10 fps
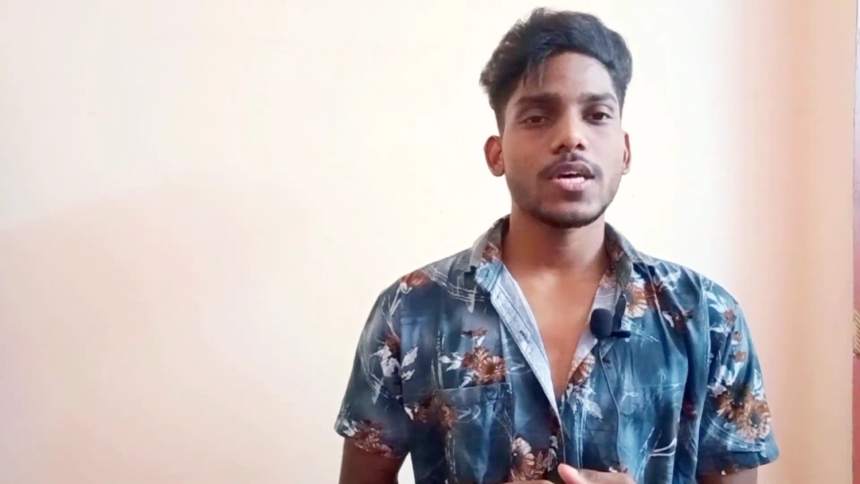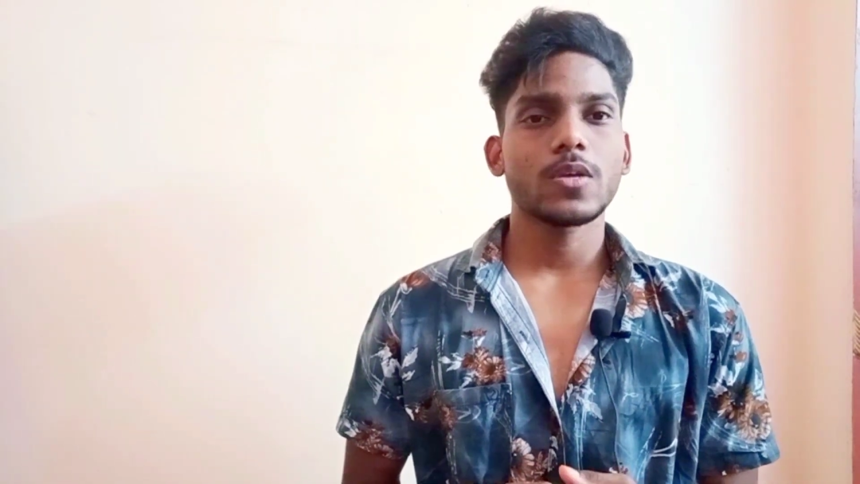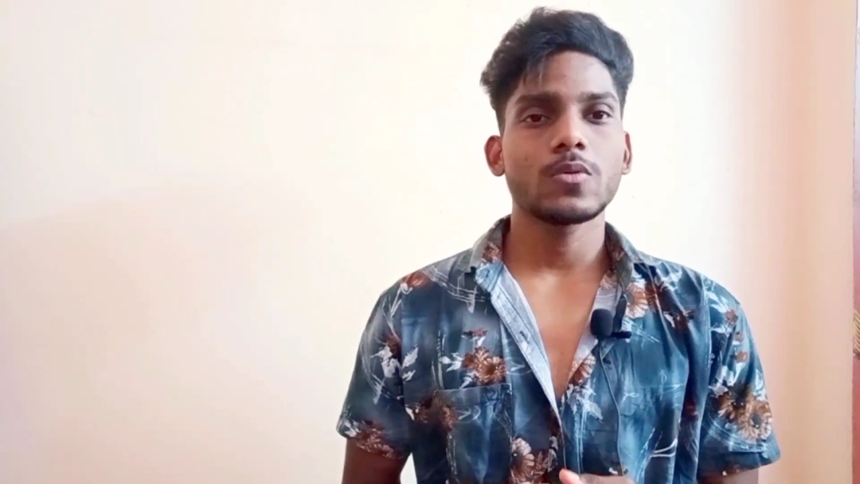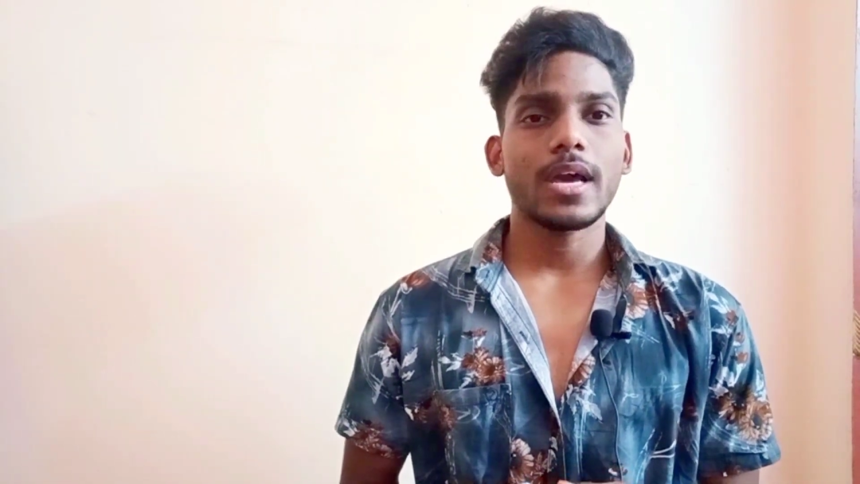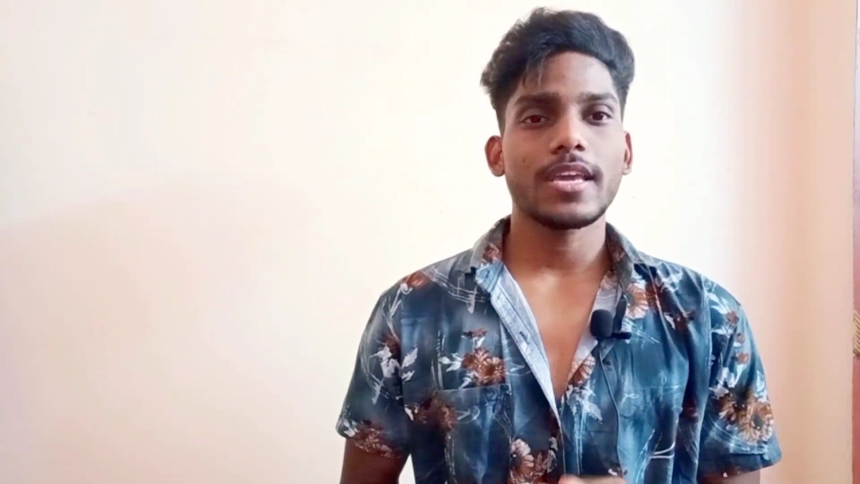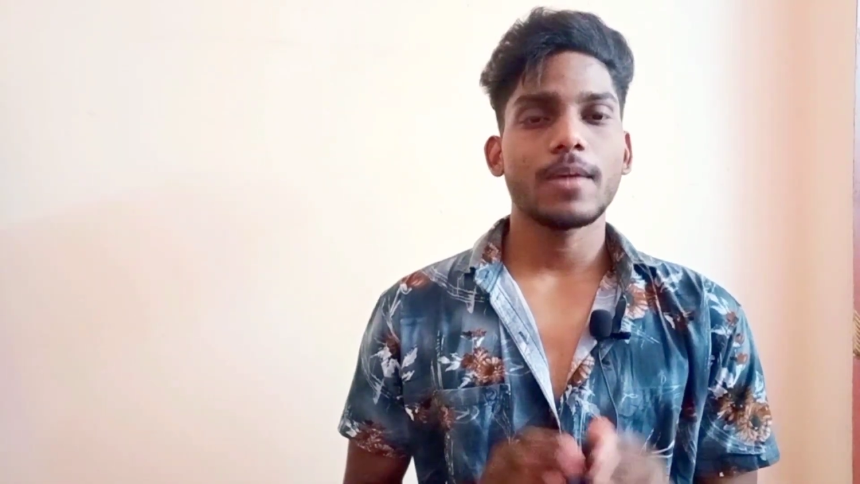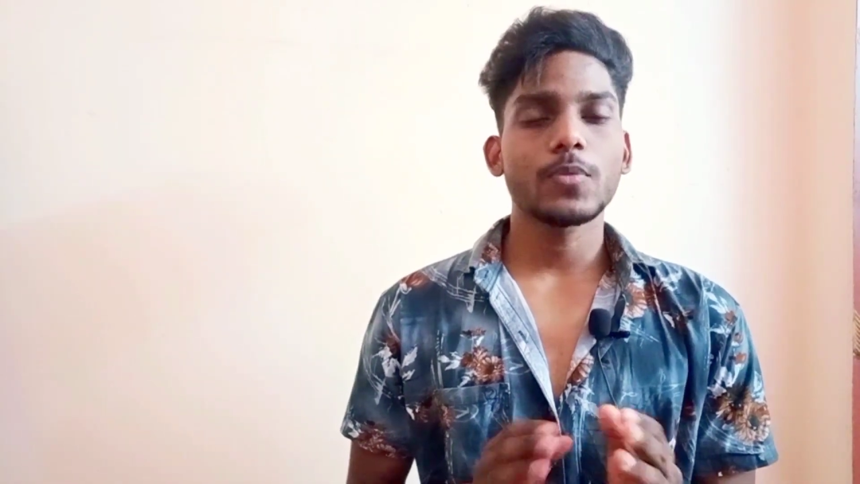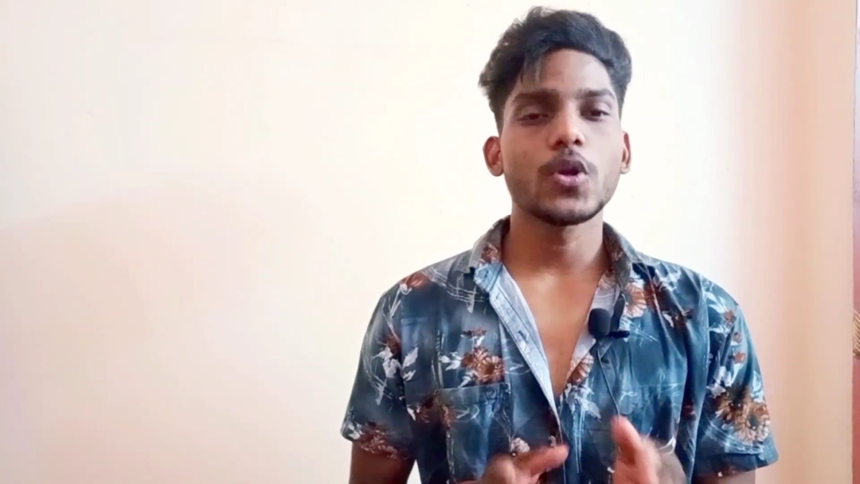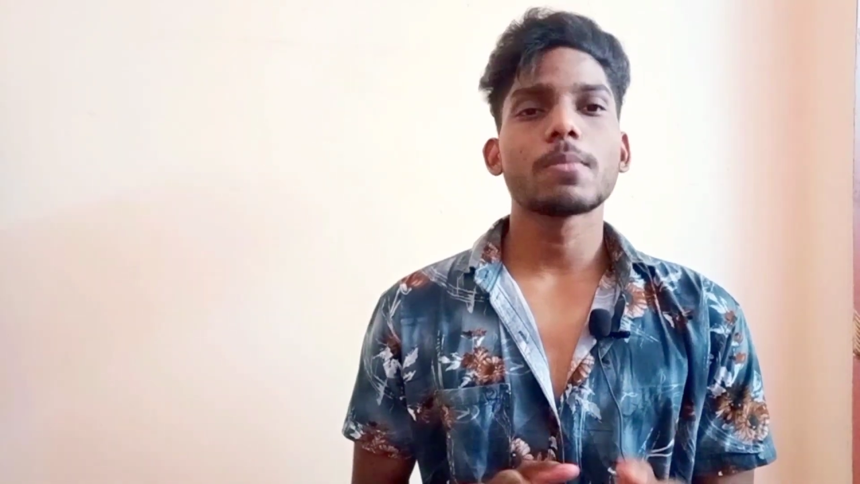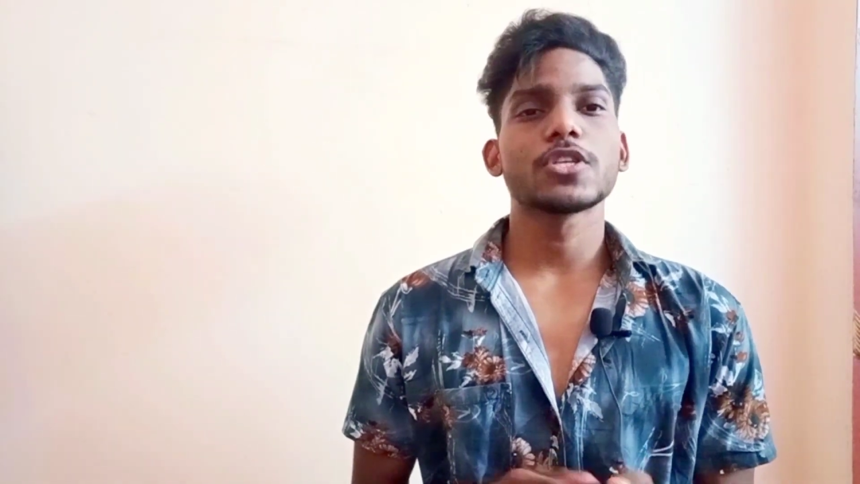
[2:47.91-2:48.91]
चाहता हूँ ताकि आप
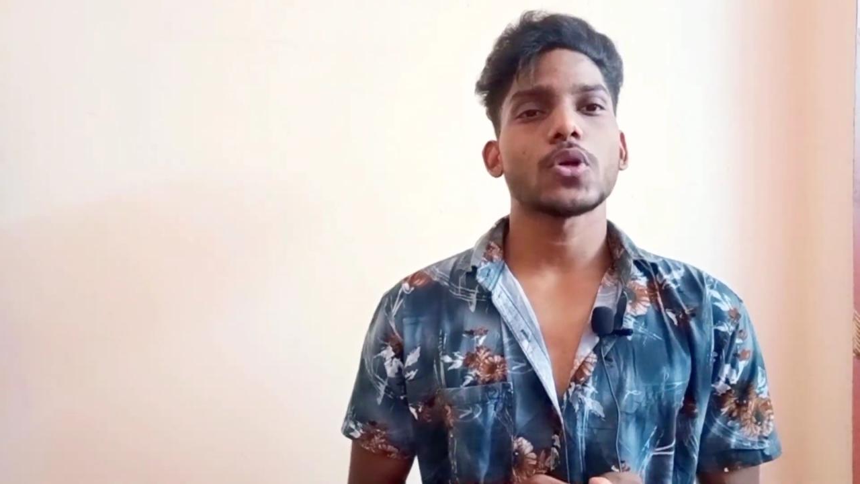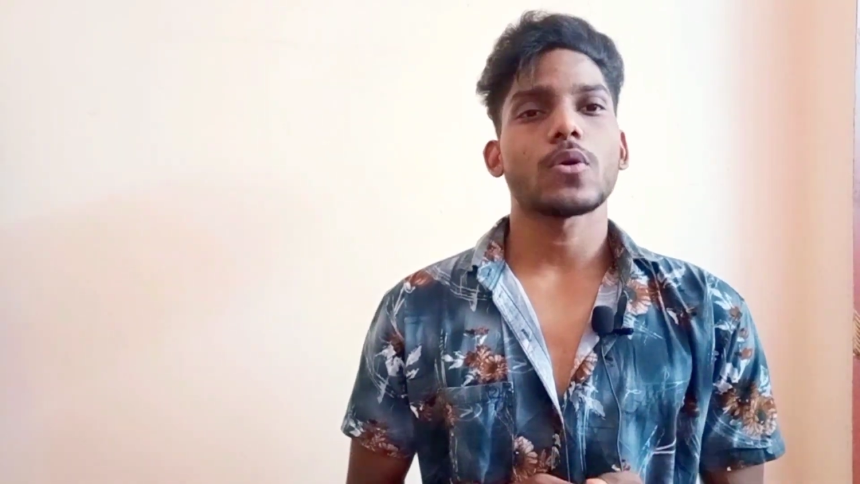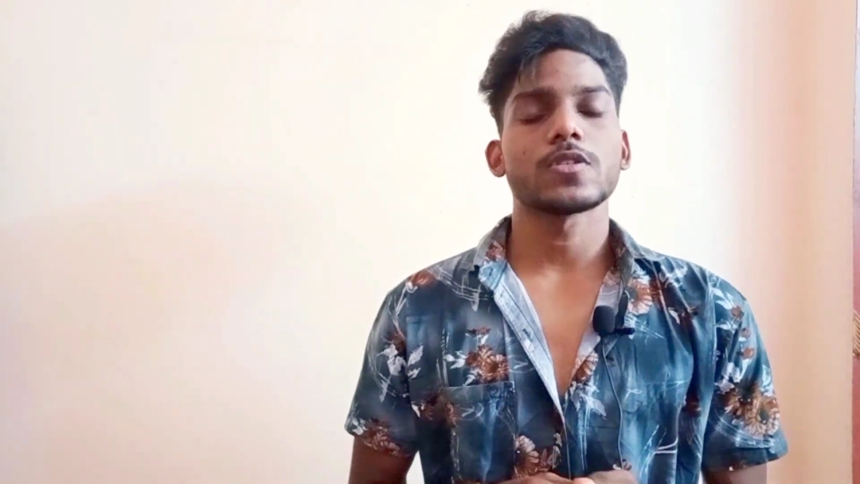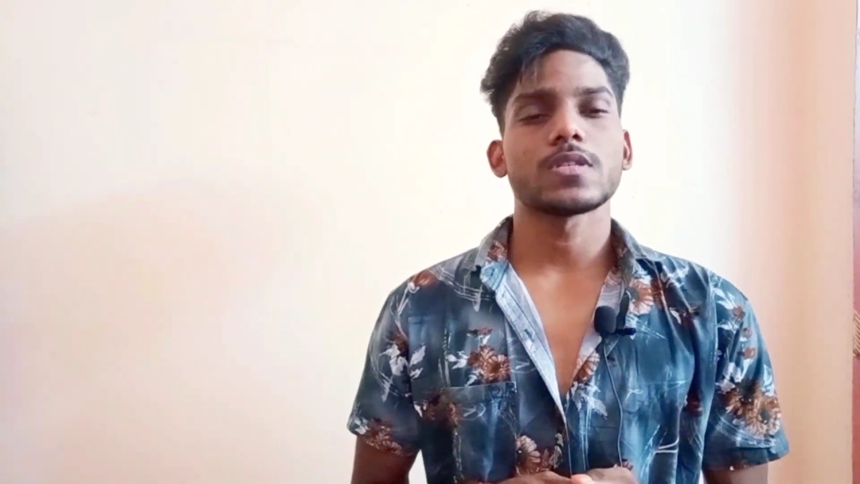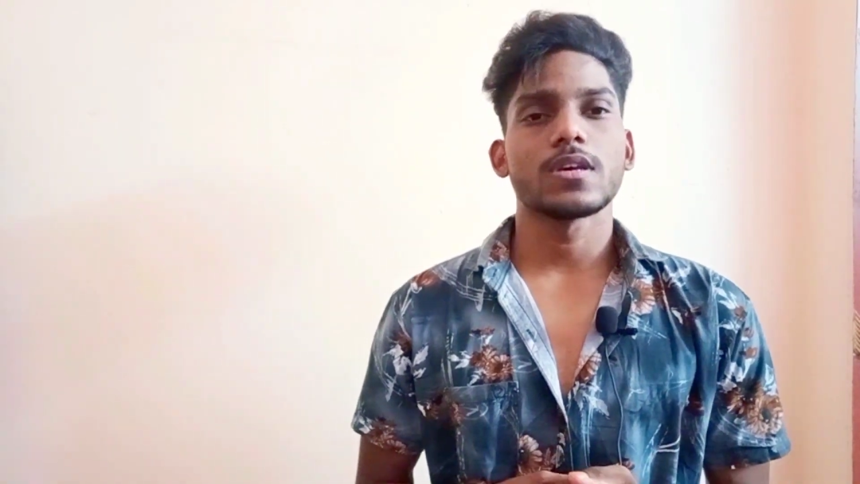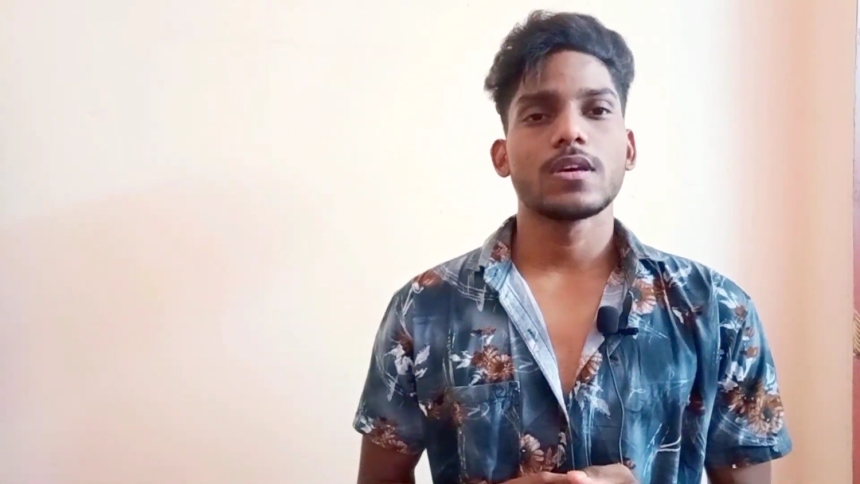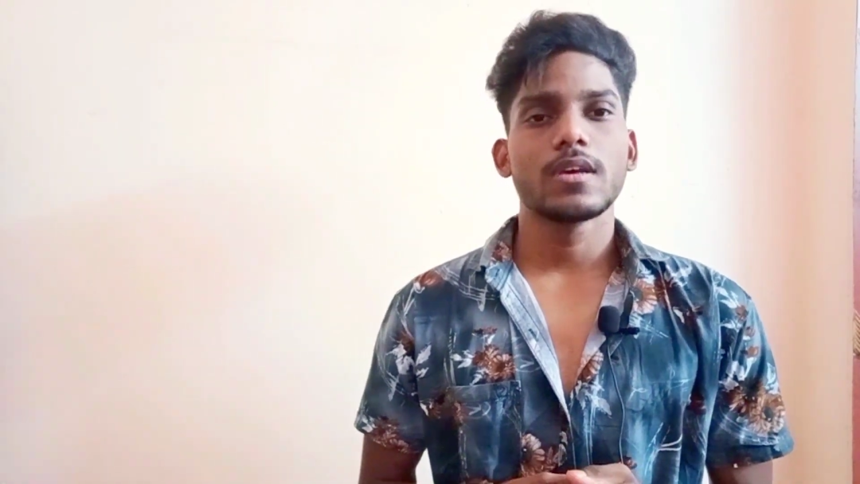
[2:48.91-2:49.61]
थोड़े मच्योर हो जाए